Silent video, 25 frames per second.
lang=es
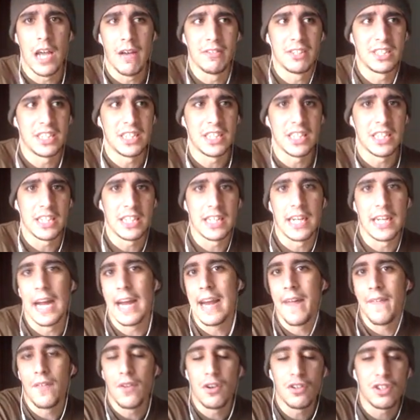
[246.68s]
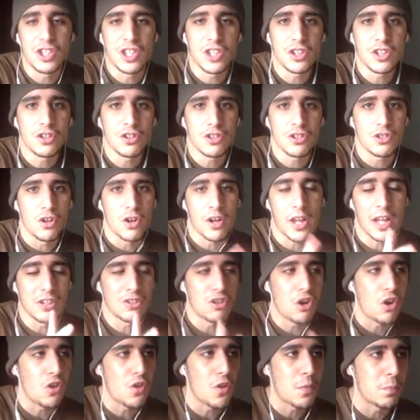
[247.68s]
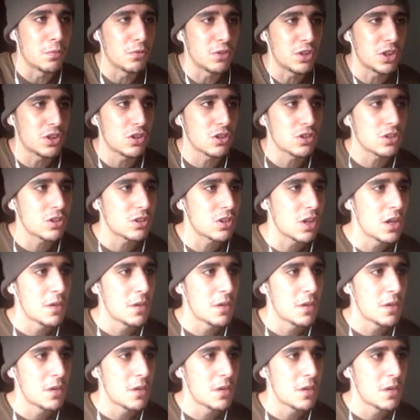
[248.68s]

a ver si ganándolo, chicos, nos quedan solo dos puntitos,